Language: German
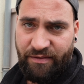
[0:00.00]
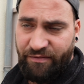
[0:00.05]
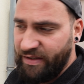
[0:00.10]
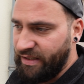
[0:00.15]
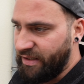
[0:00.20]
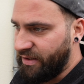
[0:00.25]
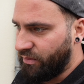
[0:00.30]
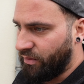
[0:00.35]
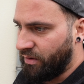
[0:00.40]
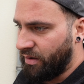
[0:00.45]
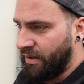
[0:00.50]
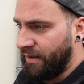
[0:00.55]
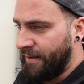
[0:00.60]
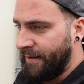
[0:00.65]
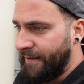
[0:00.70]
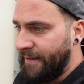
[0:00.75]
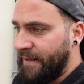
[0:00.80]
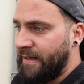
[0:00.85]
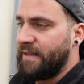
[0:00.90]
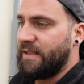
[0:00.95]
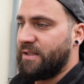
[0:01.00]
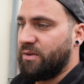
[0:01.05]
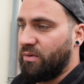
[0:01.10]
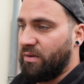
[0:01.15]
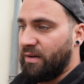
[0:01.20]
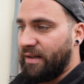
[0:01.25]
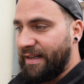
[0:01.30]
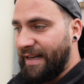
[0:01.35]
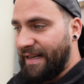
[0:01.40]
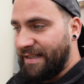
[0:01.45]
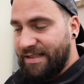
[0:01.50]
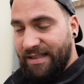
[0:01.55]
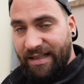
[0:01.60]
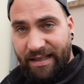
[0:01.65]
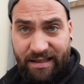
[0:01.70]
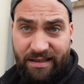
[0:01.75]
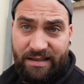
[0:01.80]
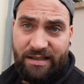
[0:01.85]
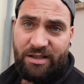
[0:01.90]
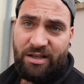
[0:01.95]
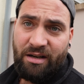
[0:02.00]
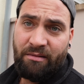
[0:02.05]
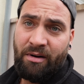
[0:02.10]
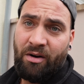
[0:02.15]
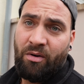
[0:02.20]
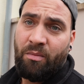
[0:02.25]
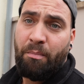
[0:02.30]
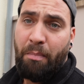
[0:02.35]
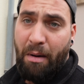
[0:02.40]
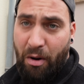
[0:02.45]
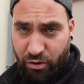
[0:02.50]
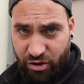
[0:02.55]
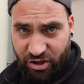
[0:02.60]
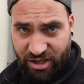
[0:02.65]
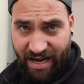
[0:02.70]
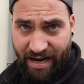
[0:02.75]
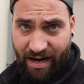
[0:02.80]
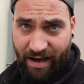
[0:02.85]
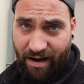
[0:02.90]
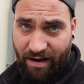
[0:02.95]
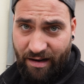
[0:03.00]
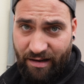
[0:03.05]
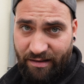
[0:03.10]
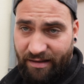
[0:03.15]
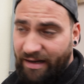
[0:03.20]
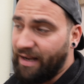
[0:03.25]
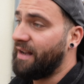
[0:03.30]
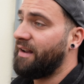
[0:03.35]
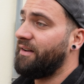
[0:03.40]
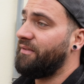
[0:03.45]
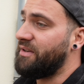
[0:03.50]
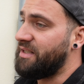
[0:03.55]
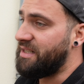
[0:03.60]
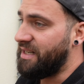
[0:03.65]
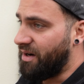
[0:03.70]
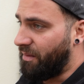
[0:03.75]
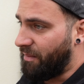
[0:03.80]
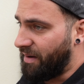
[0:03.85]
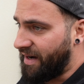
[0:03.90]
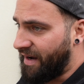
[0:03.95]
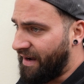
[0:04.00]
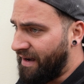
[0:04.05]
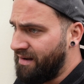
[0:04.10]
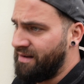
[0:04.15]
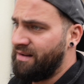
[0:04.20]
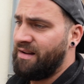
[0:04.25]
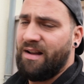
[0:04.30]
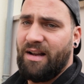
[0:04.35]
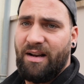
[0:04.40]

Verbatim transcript: Video. So, jetzt dreht es sich aber um Bausteller. Gell? Wir sind nochmal da.